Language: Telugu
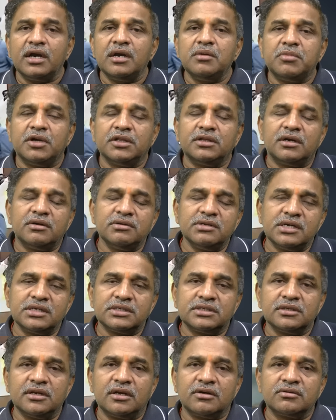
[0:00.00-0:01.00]
రెడ్డిని బదనాం
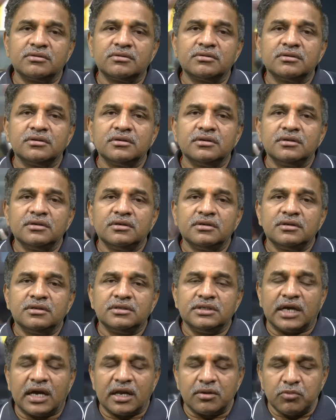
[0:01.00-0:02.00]
చేస్తున్నారు
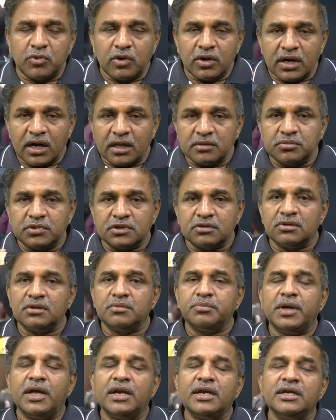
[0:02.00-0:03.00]
జగన్మోహన్ రెడ్డి
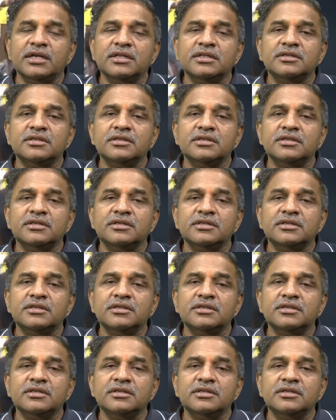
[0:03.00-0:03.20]
అద్భుతమైన పాలన